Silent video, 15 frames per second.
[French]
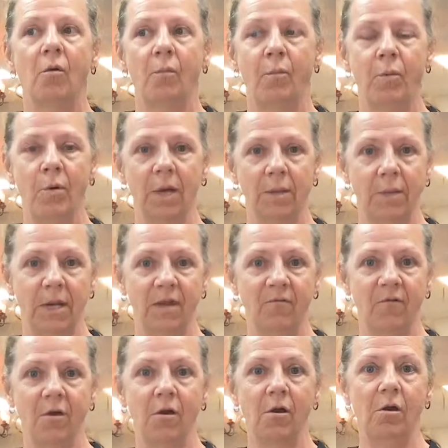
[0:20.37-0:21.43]
pour les
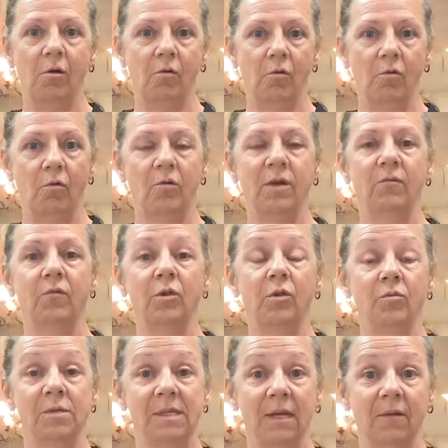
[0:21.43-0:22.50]
bénévoles au niveau de
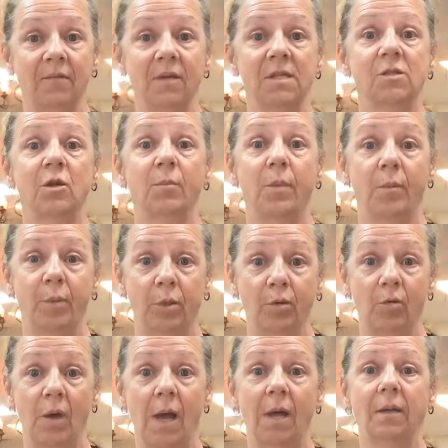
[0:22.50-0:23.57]
nos services de popote
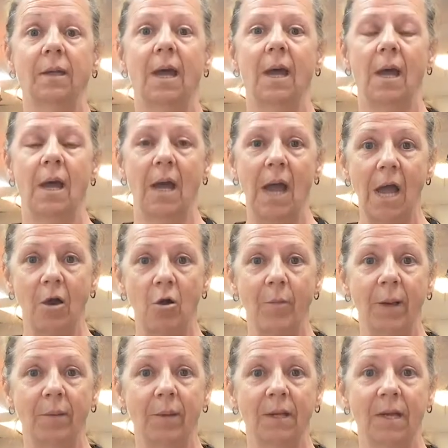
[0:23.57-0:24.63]
roulante,
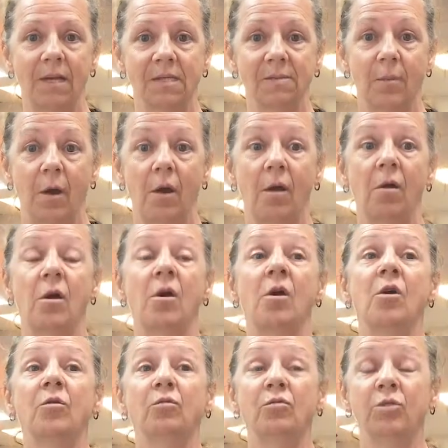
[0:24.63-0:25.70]
Accompagnement Transport.
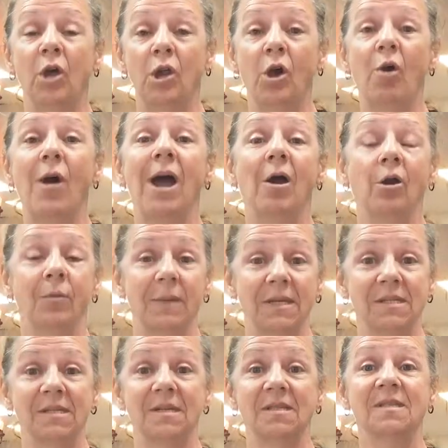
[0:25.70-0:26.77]
Nous tenons à
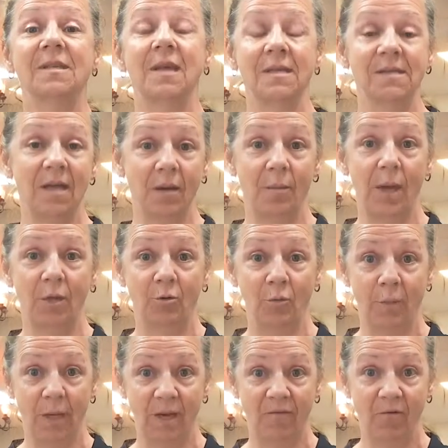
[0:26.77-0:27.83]
remercier sincèrement nos
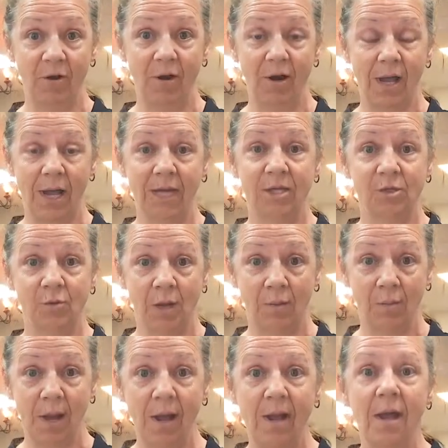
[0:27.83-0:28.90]
bénévoles
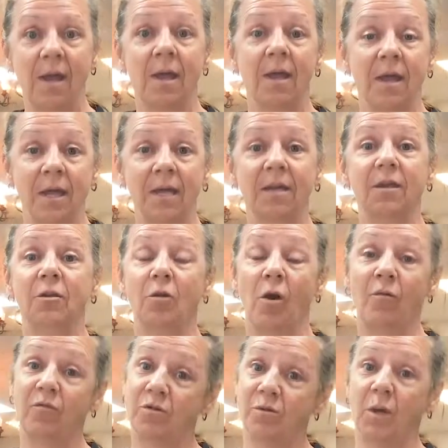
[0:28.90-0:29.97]
actuellement et
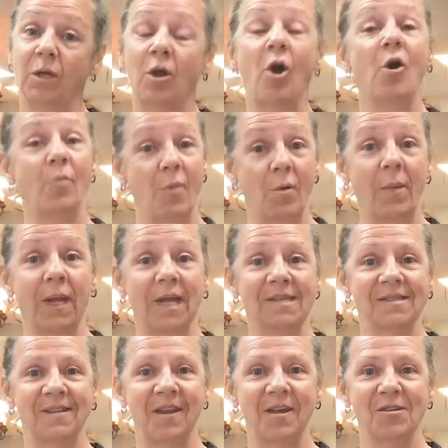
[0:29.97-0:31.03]
on vous souhaite un bon
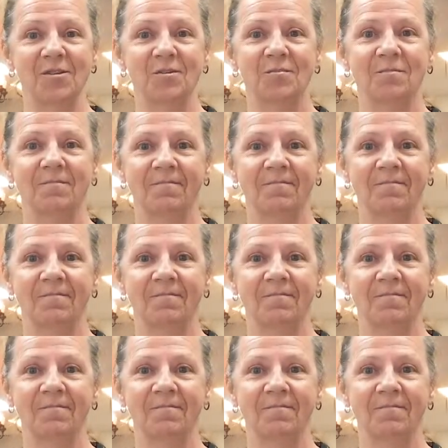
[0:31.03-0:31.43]
magasinage.